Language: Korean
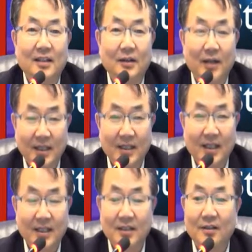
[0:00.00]

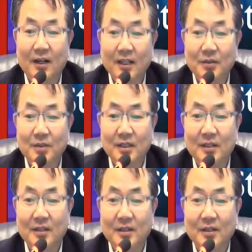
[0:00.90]
확인하는 그러한 교실
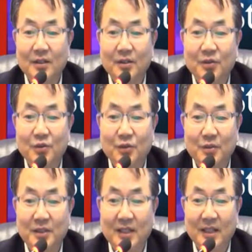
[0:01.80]
수업
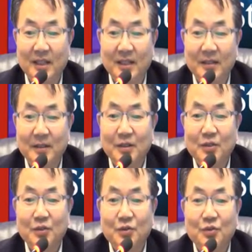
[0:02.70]
시간이
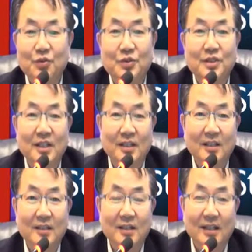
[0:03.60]

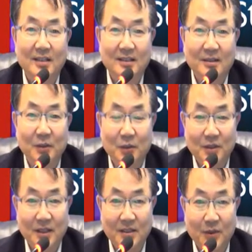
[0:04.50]
숙제를 하듯
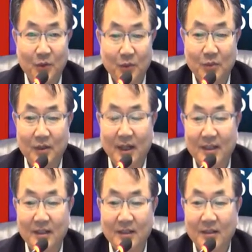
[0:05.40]
혼자서 공부를
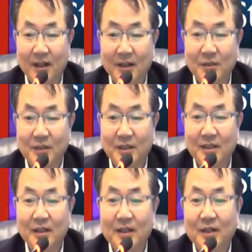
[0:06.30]
하는 그러한 교실
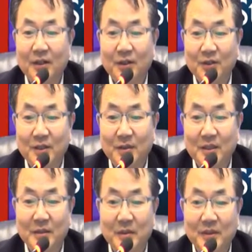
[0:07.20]
어쩌면
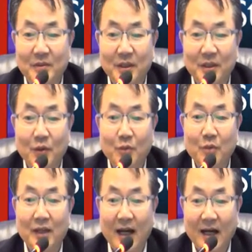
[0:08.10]
집에서 미리
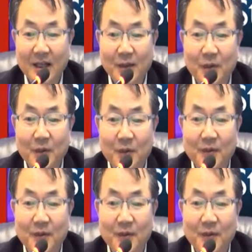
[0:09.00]
공부를 안 해도